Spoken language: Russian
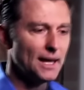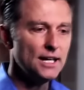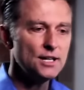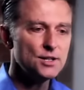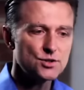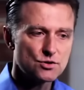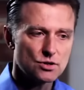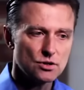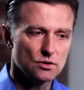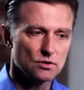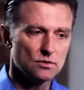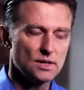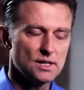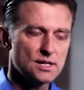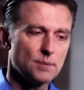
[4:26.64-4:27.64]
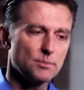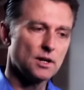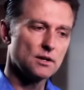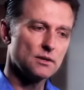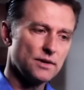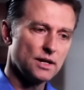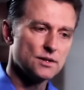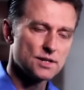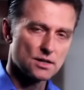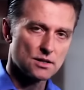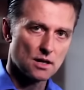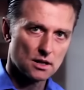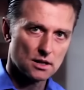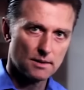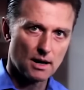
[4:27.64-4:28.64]
Суть в том, и в
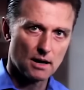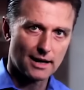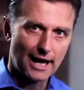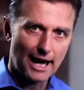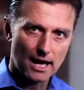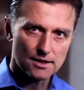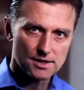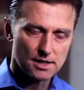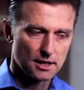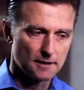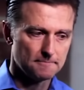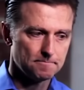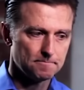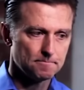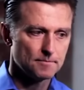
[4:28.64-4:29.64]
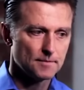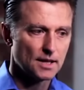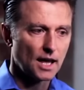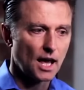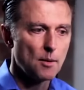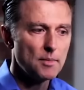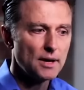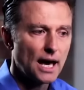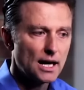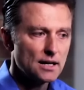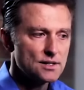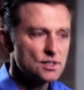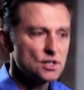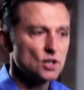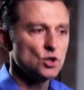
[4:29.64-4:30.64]
некоторых видео я говорил об этом,
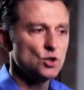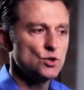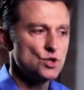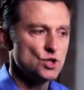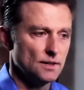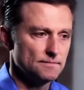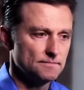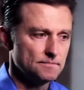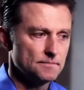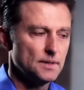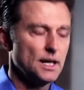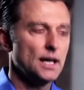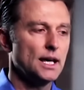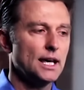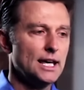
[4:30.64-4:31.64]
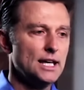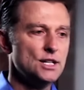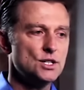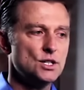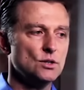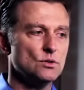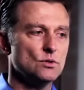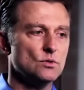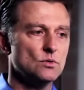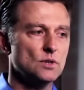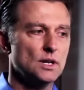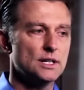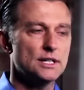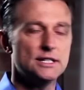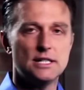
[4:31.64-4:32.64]
кальций из растворенного состояния
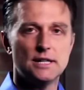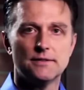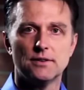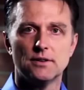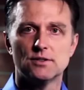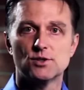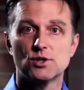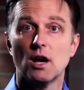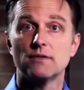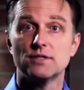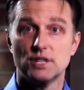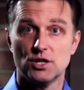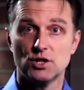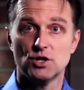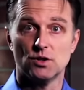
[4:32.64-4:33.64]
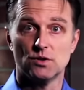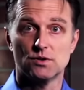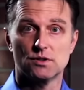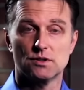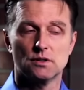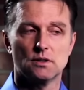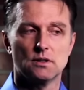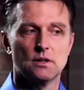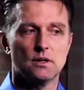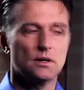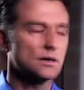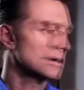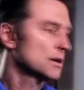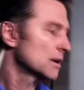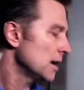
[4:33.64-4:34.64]
оседает в разных мягких тканях,
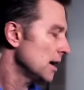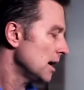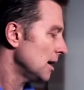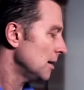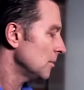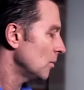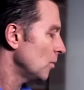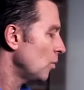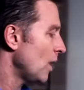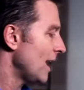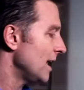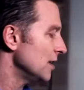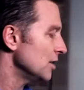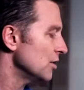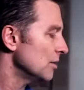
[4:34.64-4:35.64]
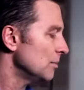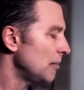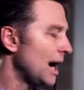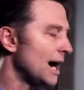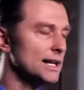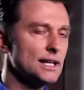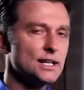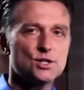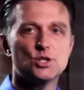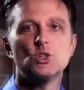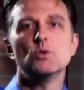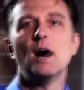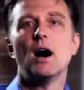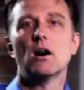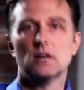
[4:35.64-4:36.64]
когда в вашем организме
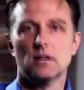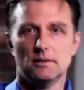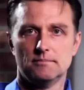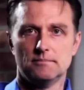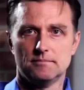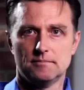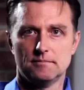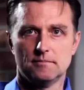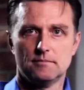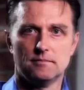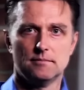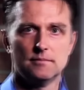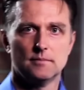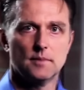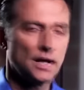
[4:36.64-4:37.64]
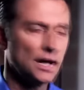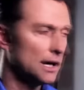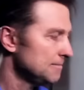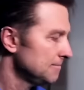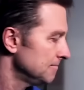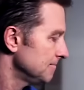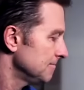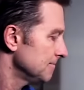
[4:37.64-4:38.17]
слишком щелочная среда.